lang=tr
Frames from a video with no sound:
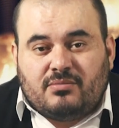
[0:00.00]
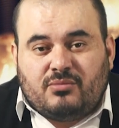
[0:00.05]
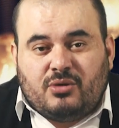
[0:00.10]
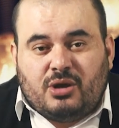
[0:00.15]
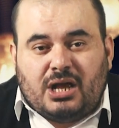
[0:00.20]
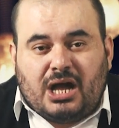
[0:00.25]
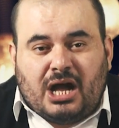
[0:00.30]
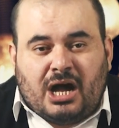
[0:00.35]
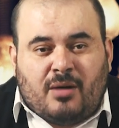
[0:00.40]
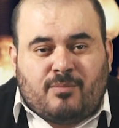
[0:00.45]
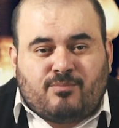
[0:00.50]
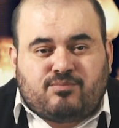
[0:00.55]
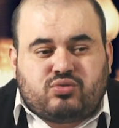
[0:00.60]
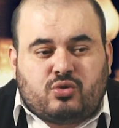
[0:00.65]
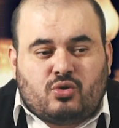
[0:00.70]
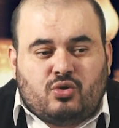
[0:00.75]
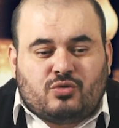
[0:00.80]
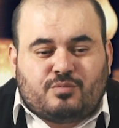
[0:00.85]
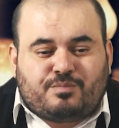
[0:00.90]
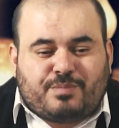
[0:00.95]
Böyle
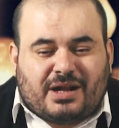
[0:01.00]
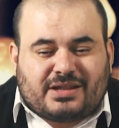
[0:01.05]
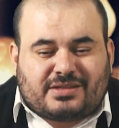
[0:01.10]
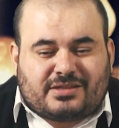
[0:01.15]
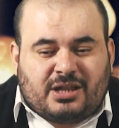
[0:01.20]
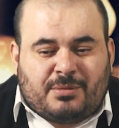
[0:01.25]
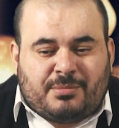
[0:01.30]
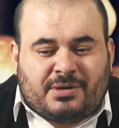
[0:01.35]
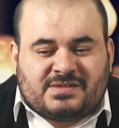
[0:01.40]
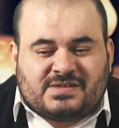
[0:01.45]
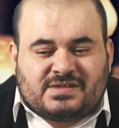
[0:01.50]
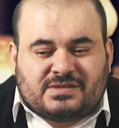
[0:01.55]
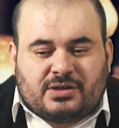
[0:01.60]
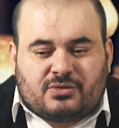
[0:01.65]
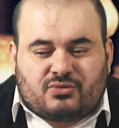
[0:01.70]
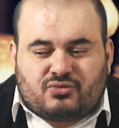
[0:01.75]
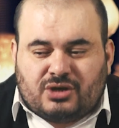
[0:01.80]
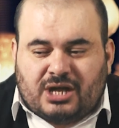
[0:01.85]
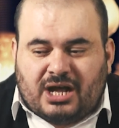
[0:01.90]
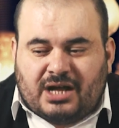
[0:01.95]
ampulün patlaması
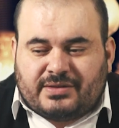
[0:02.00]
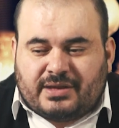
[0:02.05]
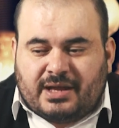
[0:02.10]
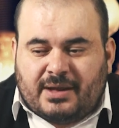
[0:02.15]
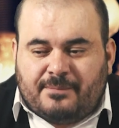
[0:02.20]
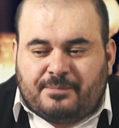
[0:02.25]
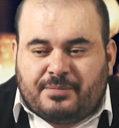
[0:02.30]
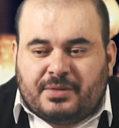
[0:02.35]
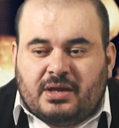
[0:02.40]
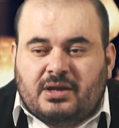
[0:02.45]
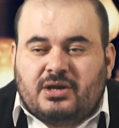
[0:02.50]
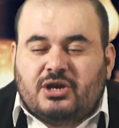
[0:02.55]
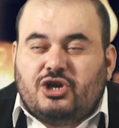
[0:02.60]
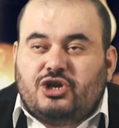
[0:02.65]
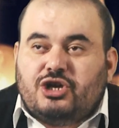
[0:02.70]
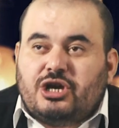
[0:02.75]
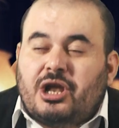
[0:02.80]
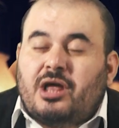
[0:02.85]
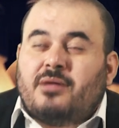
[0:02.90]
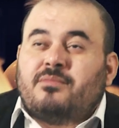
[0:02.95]
da rüyada
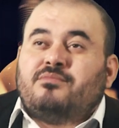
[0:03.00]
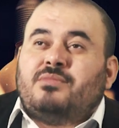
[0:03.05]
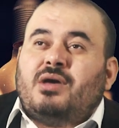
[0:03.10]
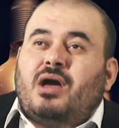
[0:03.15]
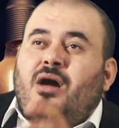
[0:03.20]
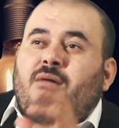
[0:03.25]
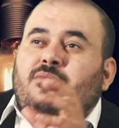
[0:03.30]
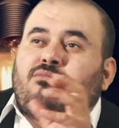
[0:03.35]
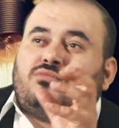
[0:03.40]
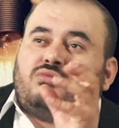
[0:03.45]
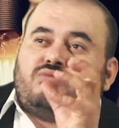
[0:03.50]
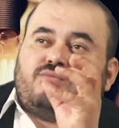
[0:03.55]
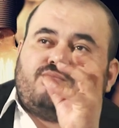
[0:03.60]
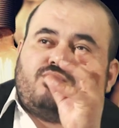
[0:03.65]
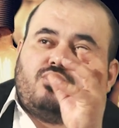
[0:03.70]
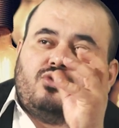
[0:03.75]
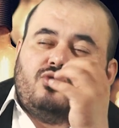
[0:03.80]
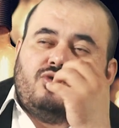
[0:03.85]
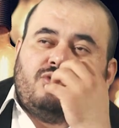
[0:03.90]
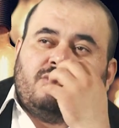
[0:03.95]
yanan bir
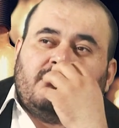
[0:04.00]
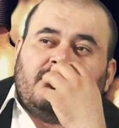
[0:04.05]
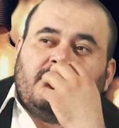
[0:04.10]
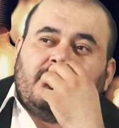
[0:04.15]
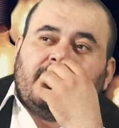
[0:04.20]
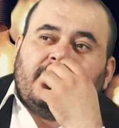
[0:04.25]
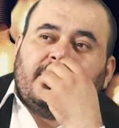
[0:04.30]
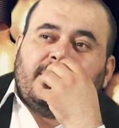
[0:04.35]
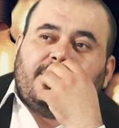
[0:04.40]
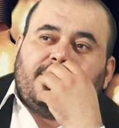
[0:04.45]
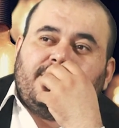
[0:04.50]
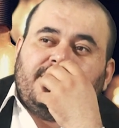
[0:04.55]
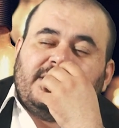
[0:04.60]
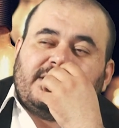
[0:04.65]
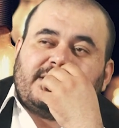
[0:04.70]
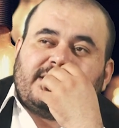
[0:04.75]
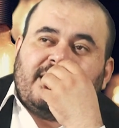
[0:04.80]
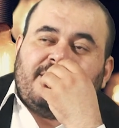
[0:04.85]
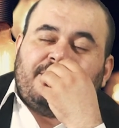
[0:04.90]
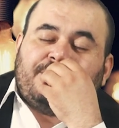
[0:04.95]
ampulün
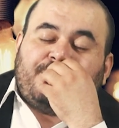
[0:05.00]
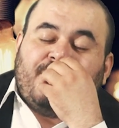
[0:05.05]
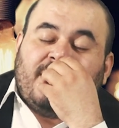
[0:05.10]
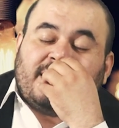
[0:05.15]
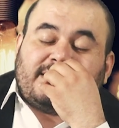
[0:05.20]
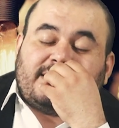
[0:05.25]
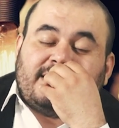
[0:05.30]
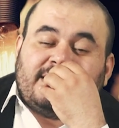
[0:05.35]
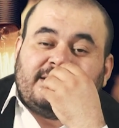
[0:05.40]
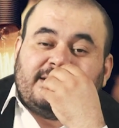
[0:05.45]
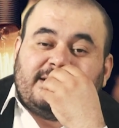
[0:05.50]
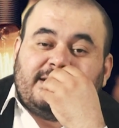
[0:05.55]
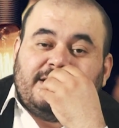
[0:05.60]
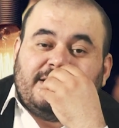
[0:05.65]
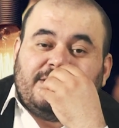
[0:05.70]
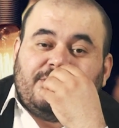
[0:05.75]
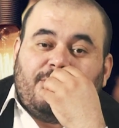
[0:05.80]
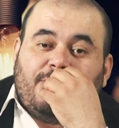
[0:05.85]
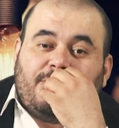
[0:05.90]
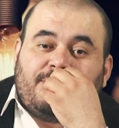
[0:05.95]
birden patladığını
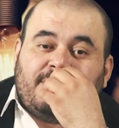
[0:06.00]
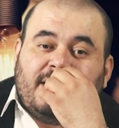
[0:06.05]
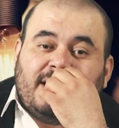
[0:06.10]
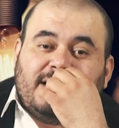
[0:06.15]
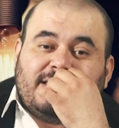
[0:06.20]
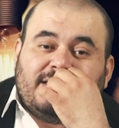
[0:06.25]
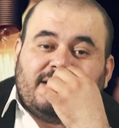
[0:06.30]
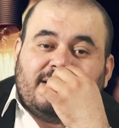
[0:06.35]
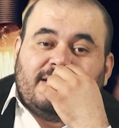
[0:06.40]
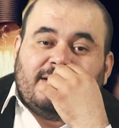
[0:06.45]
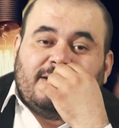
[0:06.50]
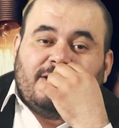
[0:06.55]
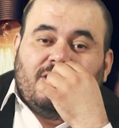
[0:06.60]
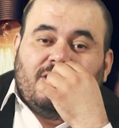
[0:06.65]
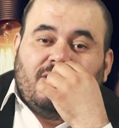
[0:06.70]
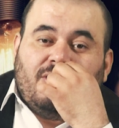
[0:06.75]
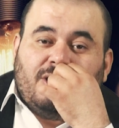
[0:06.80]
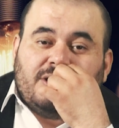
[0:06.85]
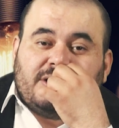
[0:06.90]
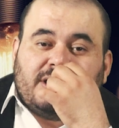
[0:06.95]
görmek
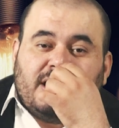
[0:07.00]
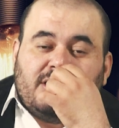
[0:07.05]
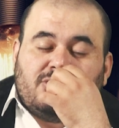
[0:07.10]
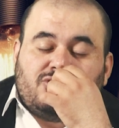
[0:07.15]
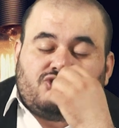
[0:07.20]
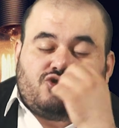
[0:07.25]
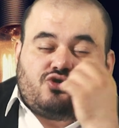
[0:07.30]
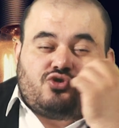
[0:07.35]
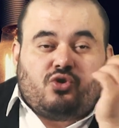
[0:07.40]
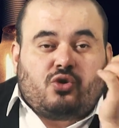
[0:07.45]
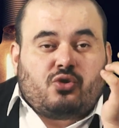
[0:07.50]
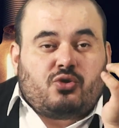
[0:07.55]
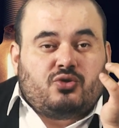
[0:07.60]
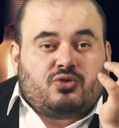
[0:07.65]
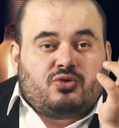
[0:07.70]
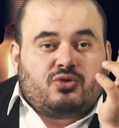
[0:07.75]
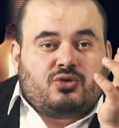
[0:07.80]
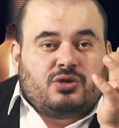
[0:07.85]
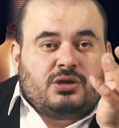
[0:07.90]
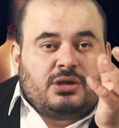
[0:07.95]
o da
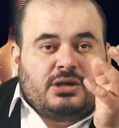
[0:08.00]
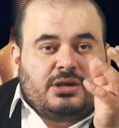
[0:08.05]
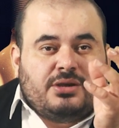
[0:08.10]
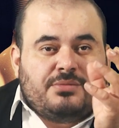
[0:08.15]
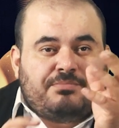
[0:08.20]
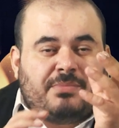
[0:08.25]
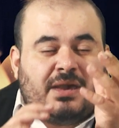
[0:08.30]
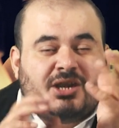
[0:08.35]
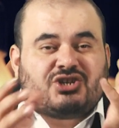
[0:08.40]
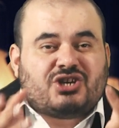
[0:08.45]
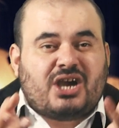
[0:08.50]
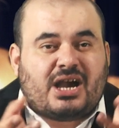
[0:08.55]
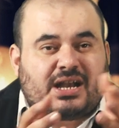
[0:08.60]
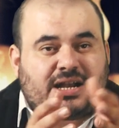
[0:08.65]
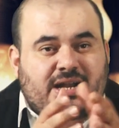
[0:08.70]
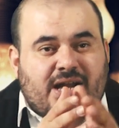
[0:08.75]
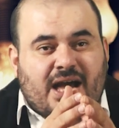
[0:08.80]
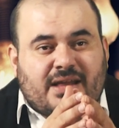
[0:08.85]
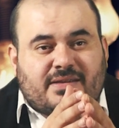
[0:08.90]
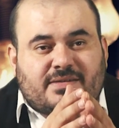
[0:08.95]
sorun,
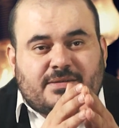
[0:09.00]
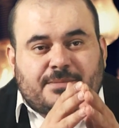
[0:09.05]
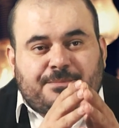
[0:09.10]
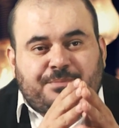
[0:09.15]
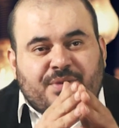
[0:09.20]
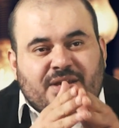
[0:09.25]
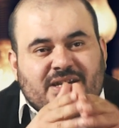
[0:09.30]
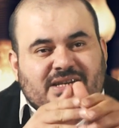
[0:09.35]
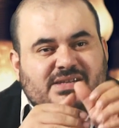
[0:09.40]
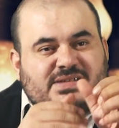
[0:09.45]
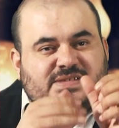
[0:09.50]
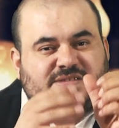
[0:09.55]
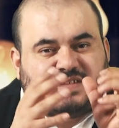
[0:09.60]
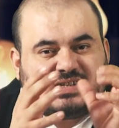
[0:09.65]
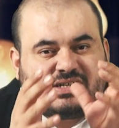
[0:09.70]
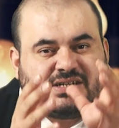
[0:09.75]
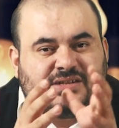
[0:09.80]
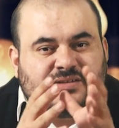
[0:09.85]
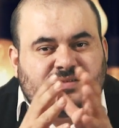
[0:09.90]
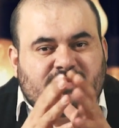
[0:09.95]
meşakkat,
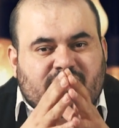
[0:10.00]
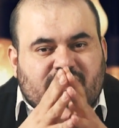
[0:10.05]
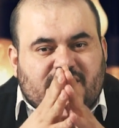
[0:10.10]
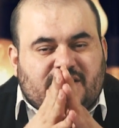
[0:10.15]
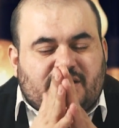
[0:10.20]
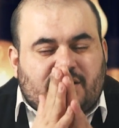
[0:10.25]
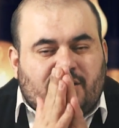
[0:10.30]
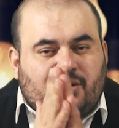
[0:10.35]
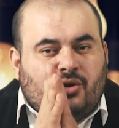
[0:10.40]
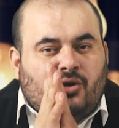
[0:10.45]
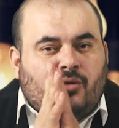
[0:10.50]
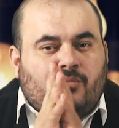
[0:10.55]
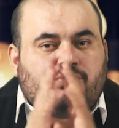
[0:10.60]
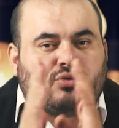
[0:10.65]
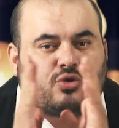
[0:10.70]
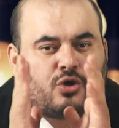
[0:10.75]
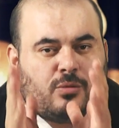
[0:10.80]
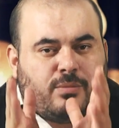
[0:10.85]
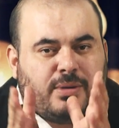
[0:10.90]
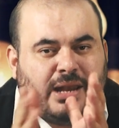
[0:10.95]
sıkıntı,
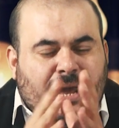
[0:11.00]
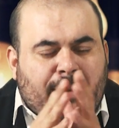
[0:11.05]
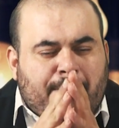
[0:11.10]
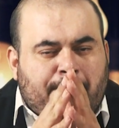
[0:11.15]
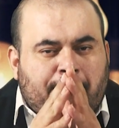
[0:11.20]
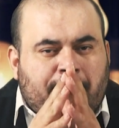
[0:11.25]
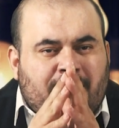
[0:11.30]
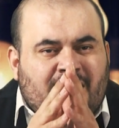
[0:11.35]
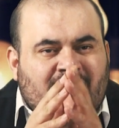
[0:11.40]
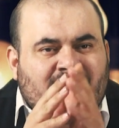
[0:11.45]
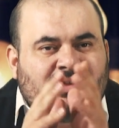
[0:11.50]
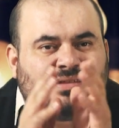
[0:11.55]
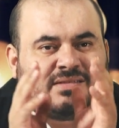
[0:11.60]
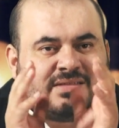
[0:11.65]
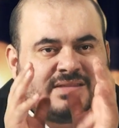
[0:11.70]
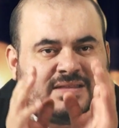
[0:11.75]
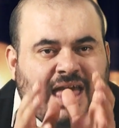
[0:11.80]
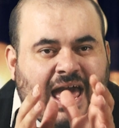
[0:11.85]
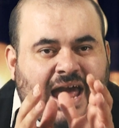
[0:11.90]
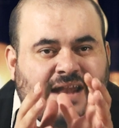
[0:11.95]
problem,
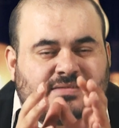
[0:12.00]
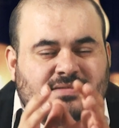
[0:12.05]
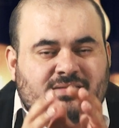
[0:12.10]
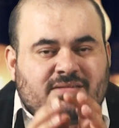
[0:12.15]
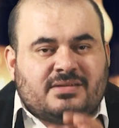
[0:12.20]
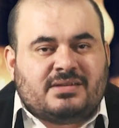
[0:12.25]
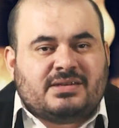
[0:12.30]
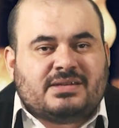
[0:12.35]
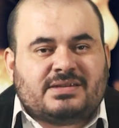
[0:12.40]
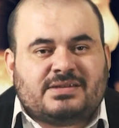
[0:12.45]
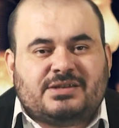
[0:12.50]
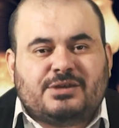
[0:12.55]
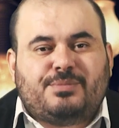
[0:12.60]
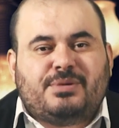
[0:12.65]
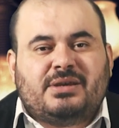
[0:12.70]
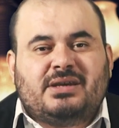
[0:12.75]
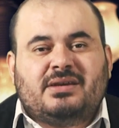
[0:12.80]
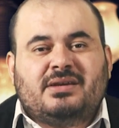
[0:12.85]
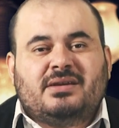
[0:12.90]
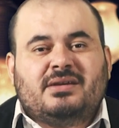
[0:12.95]
dert
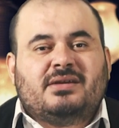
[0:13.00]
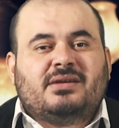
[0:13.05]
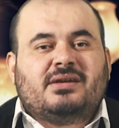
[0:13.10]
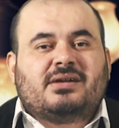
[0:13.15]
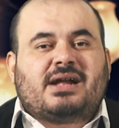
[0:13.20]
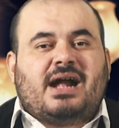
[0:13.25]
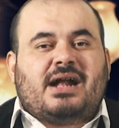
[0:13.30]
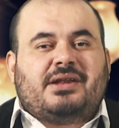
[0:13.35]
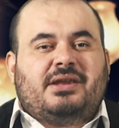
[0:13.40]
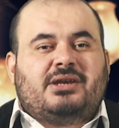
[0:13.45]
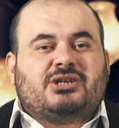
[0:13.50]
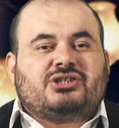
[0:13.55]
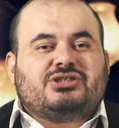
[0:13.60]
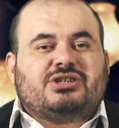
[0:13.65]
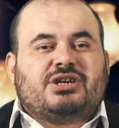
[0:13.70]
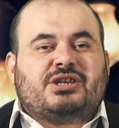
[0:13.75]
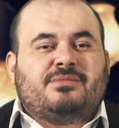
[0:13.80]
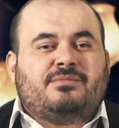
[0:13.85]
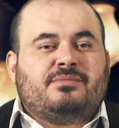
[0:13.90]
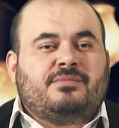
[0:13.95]
gibi
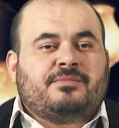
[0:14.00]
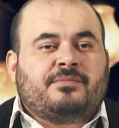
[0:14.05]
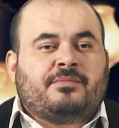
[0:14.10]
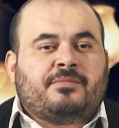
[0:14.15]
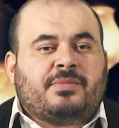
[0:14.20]
kardeşlerim